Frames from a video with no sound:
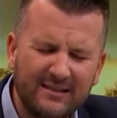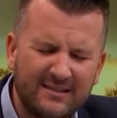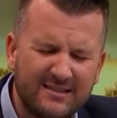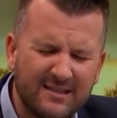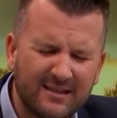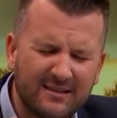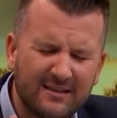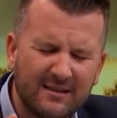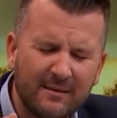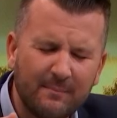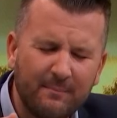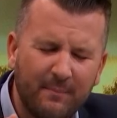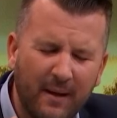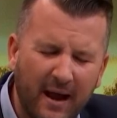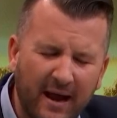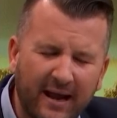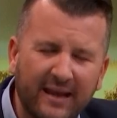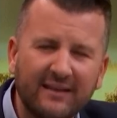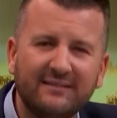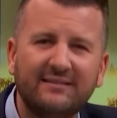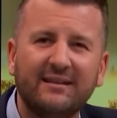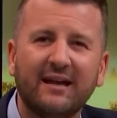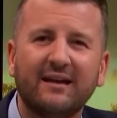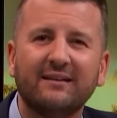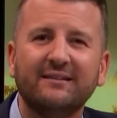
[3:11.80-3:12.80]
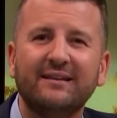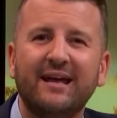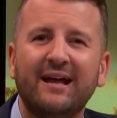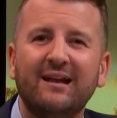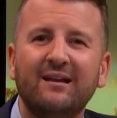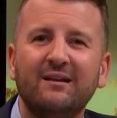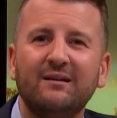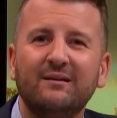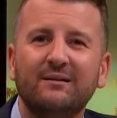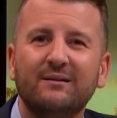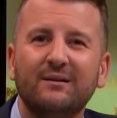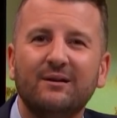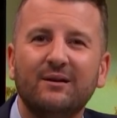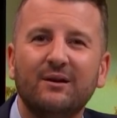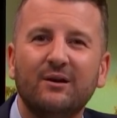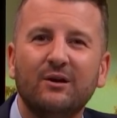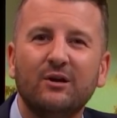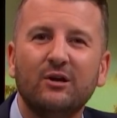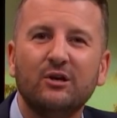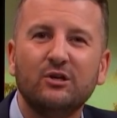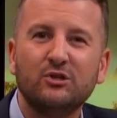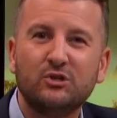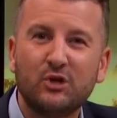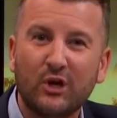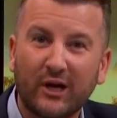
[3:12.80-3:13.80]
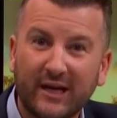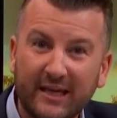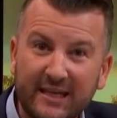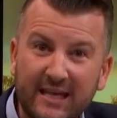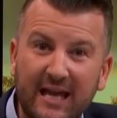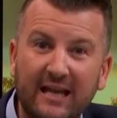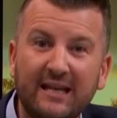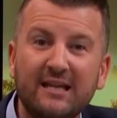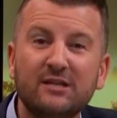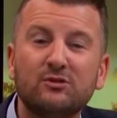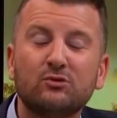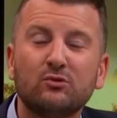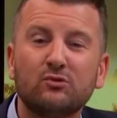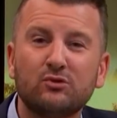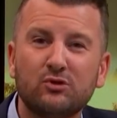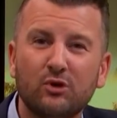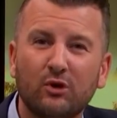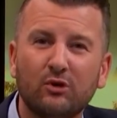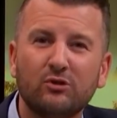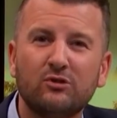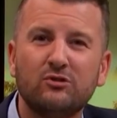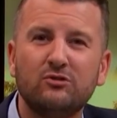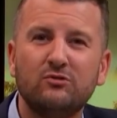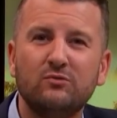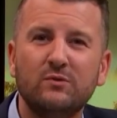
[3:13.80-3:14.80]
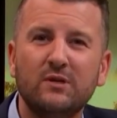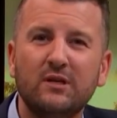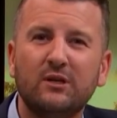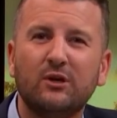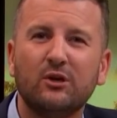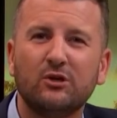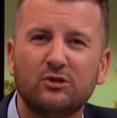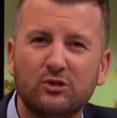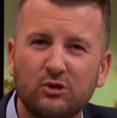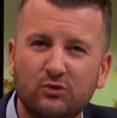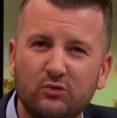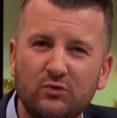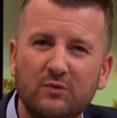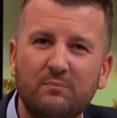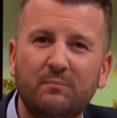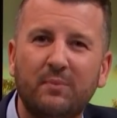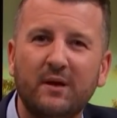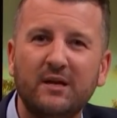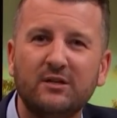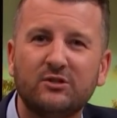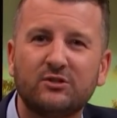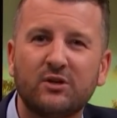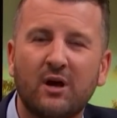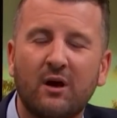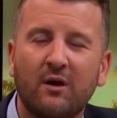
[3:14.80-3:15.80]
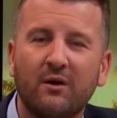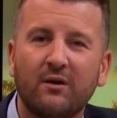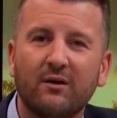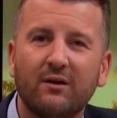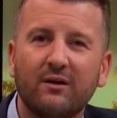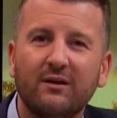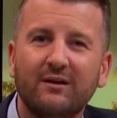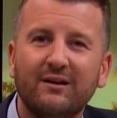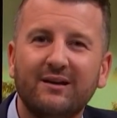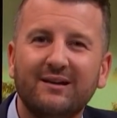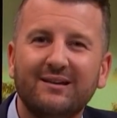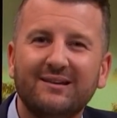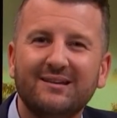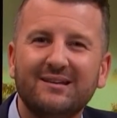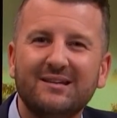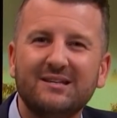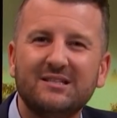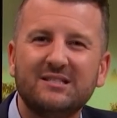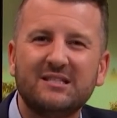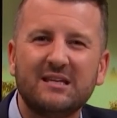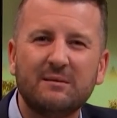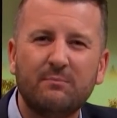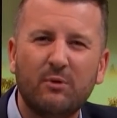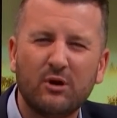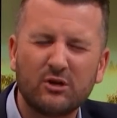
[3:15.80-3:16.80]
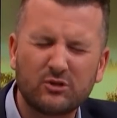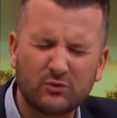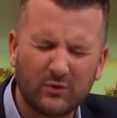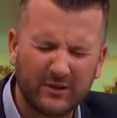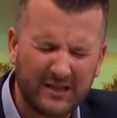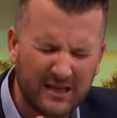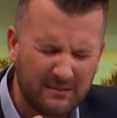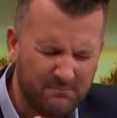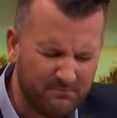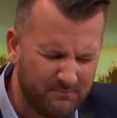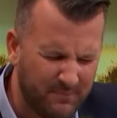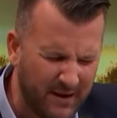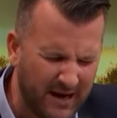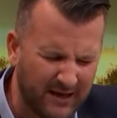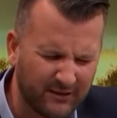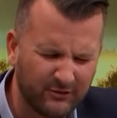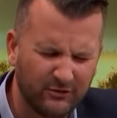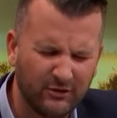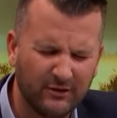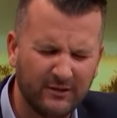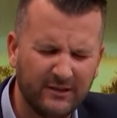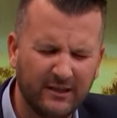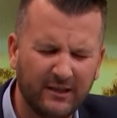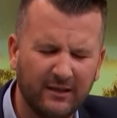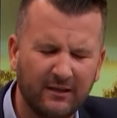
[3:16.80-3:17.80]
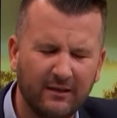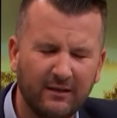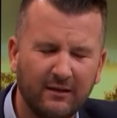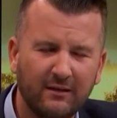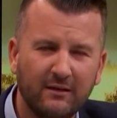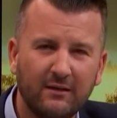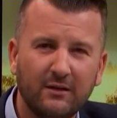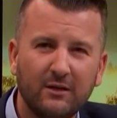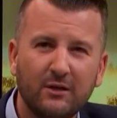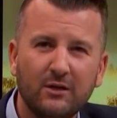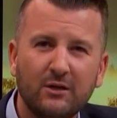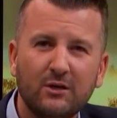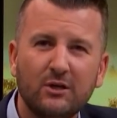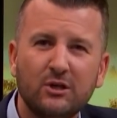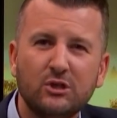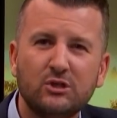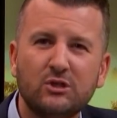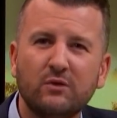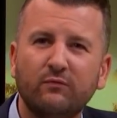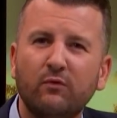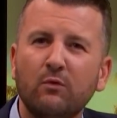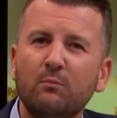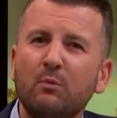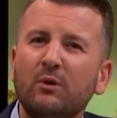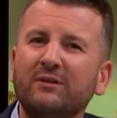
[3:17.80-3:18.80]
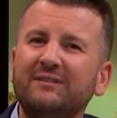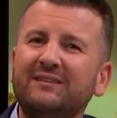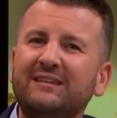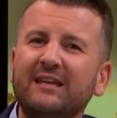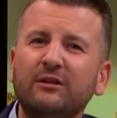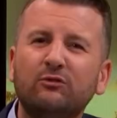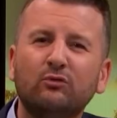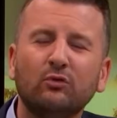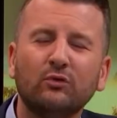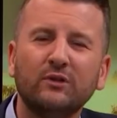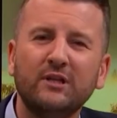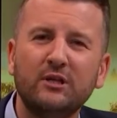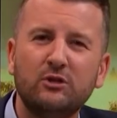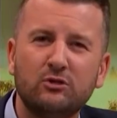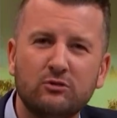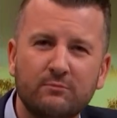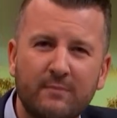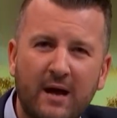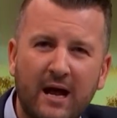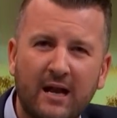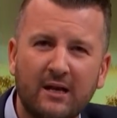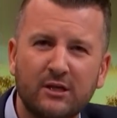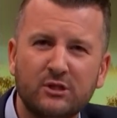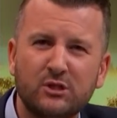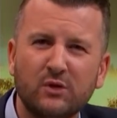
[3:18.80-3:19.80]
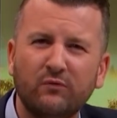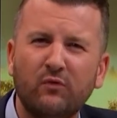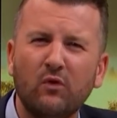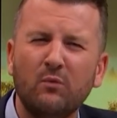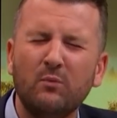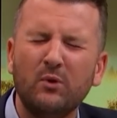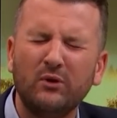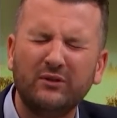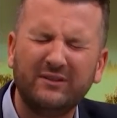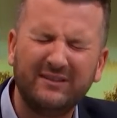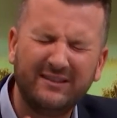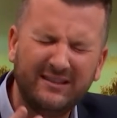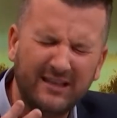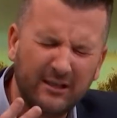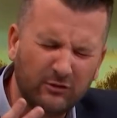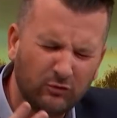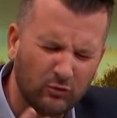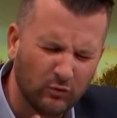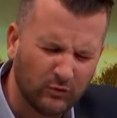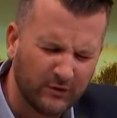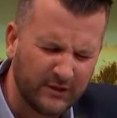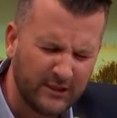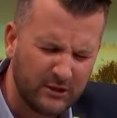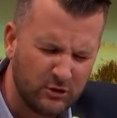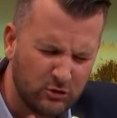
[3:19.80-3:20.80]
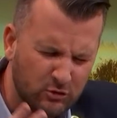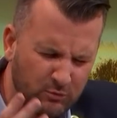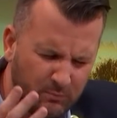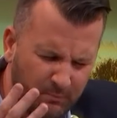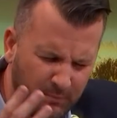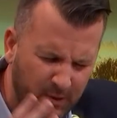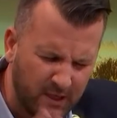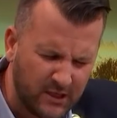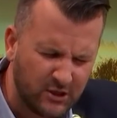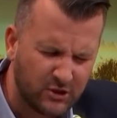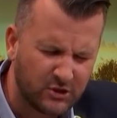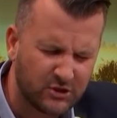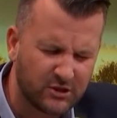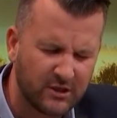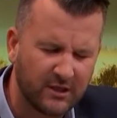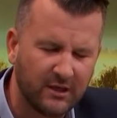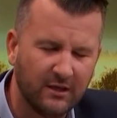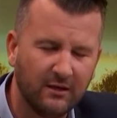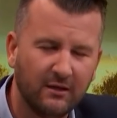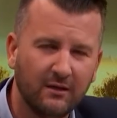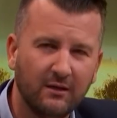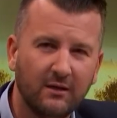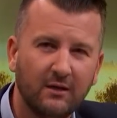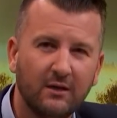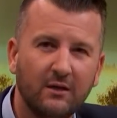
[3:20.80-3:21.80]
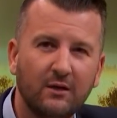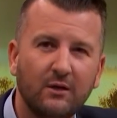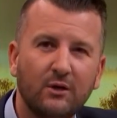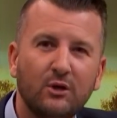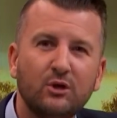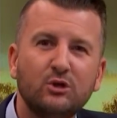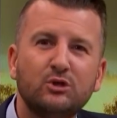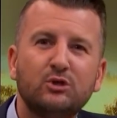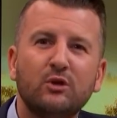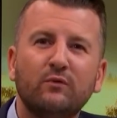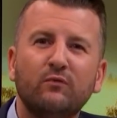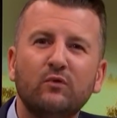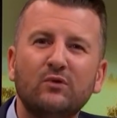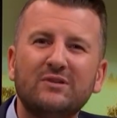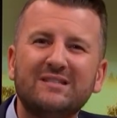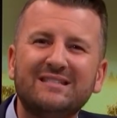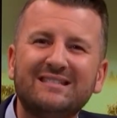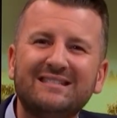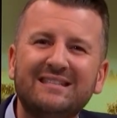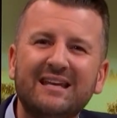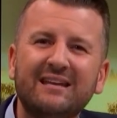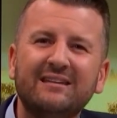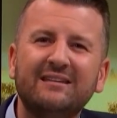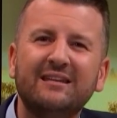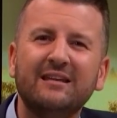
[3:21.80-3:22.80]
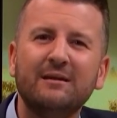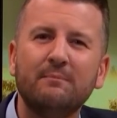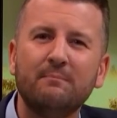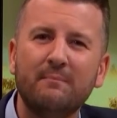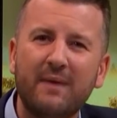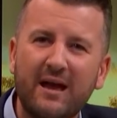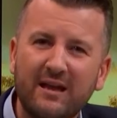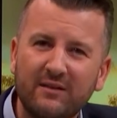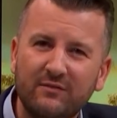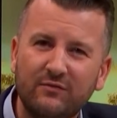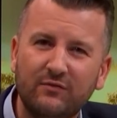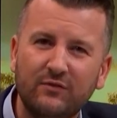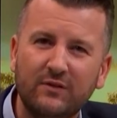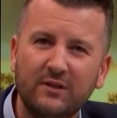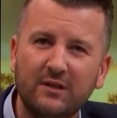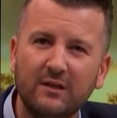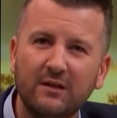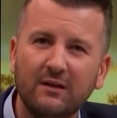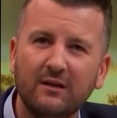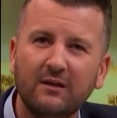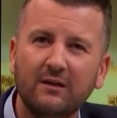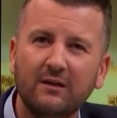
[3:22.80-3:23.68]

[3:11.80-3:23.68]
dites, Par éternel, je réalise aujourd'hui que je suis pécheur. J'ai besoin d'être pardonné. Je veux me détourner du mal. Je veux me détourner du péché. Je veux céder ma vie